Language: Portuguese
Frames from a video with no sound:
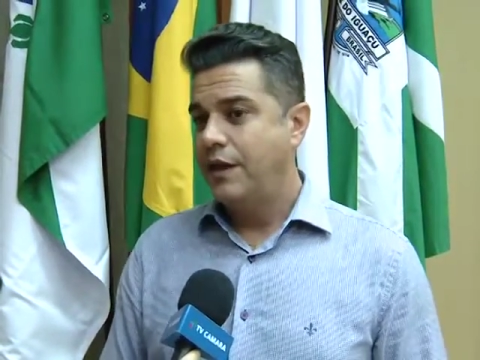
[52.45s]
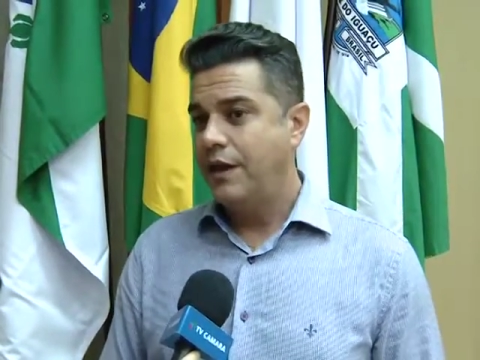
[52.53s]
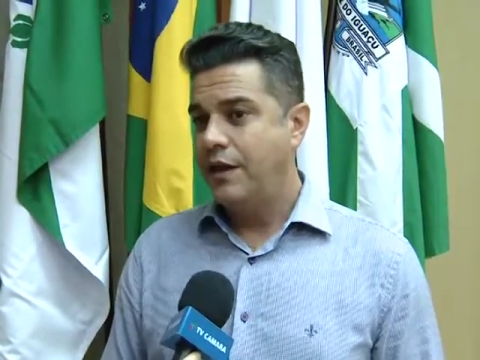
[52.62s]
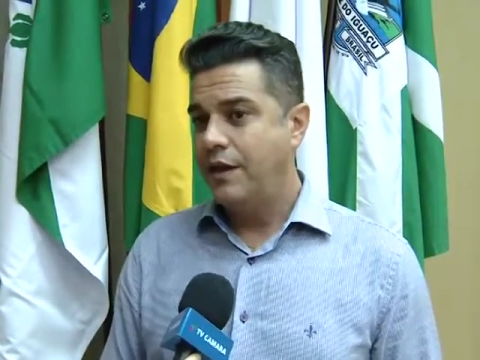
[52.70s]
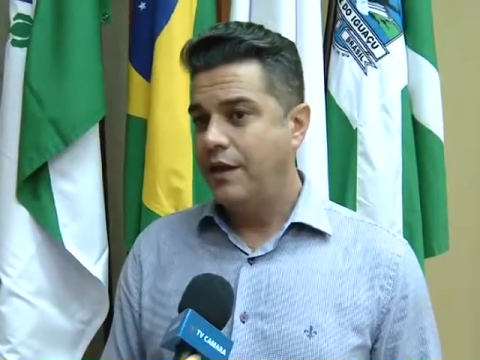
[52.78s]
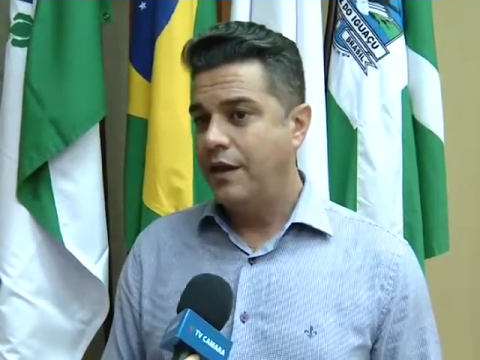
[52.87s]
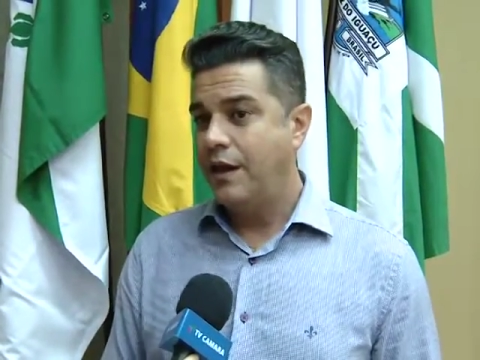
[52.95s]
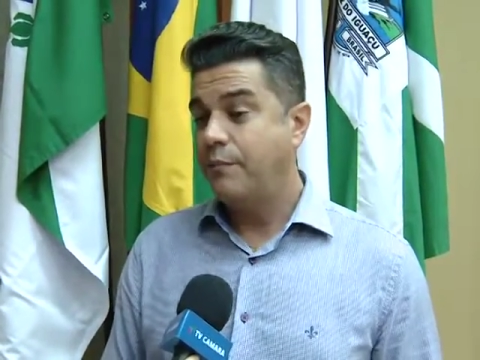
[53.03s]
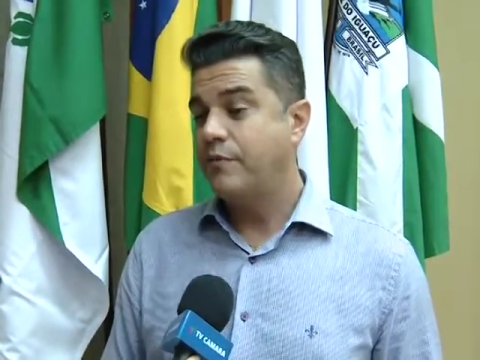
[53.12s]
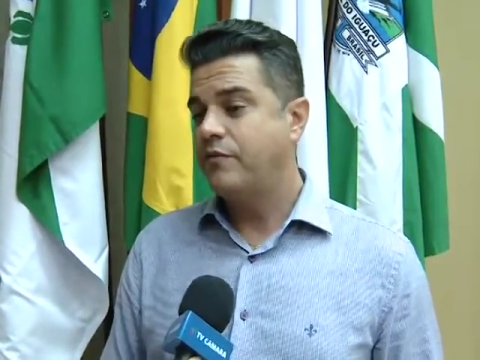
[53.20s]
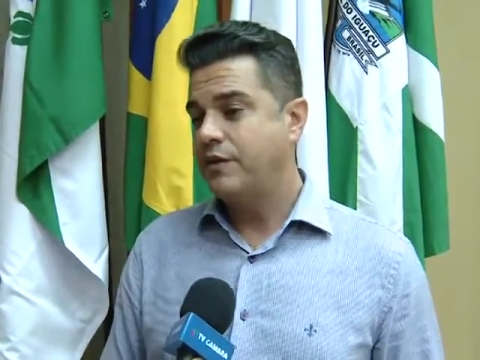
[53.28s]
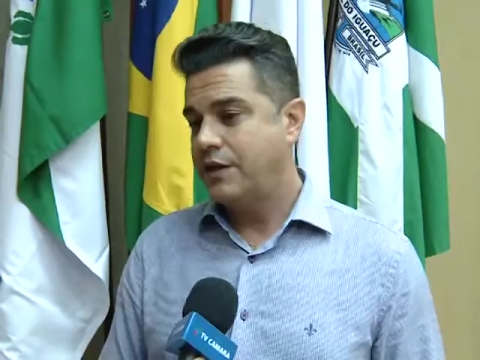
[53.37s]
é, é,
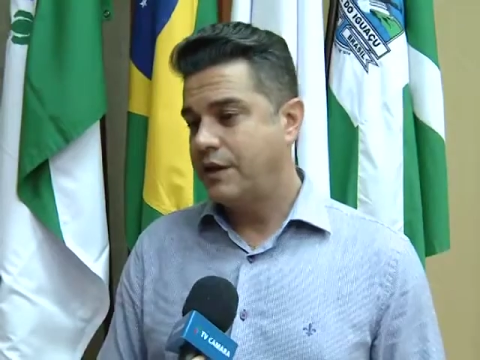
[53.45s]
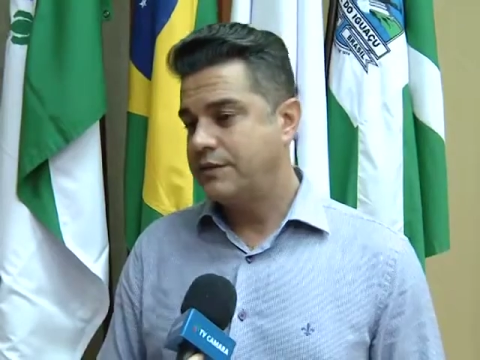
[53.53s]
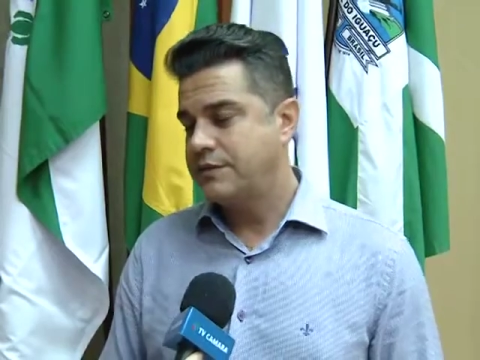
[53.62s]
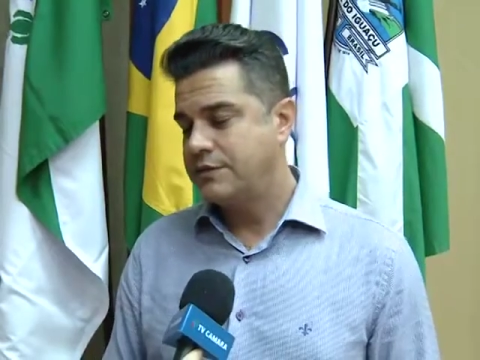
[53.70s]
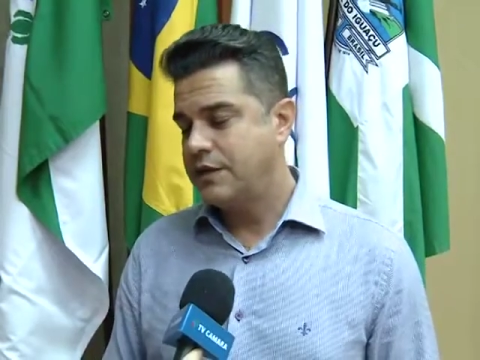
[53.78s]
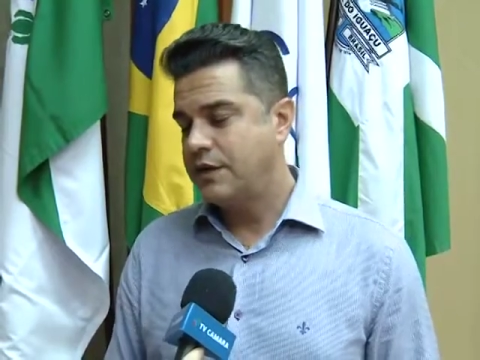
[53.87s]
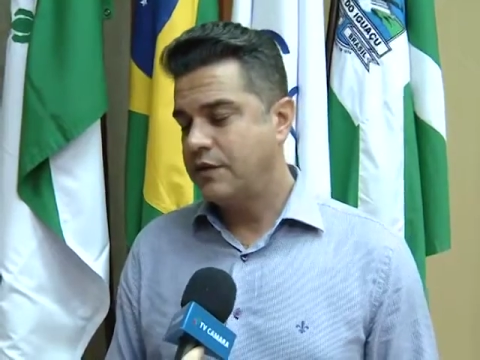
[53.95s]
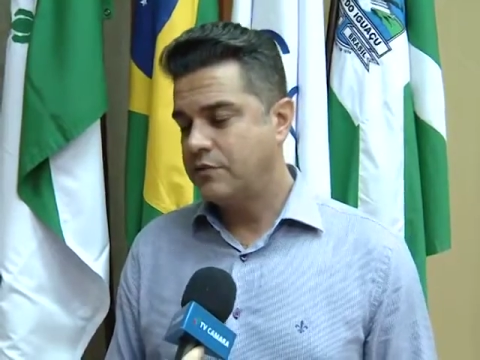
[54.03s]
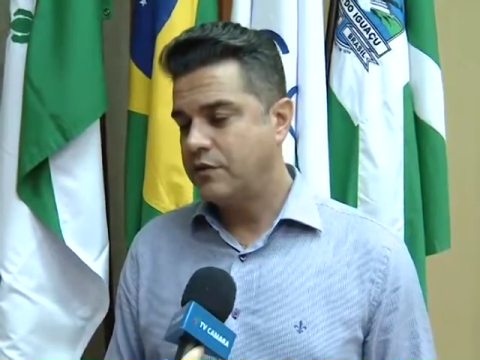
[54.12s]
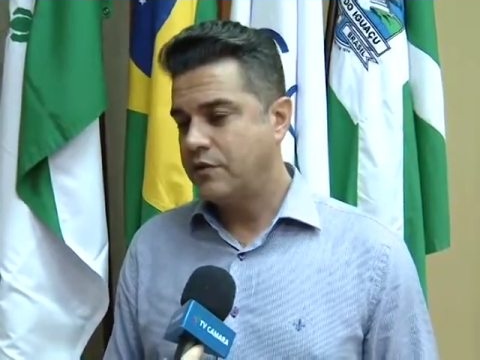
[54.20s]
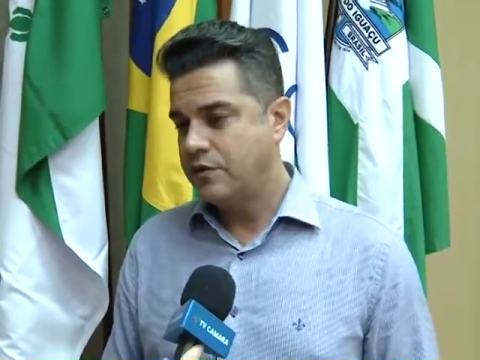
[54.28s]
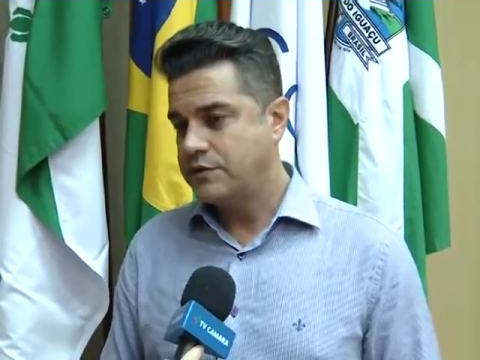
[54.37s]
aproveitar esses
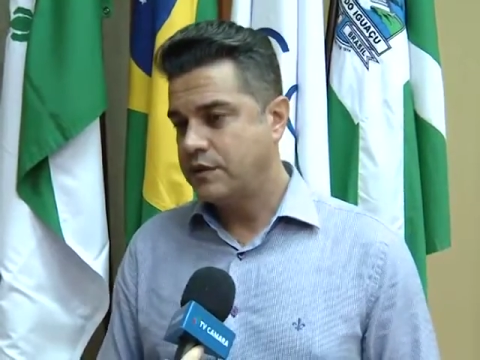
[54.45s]
talentos que nós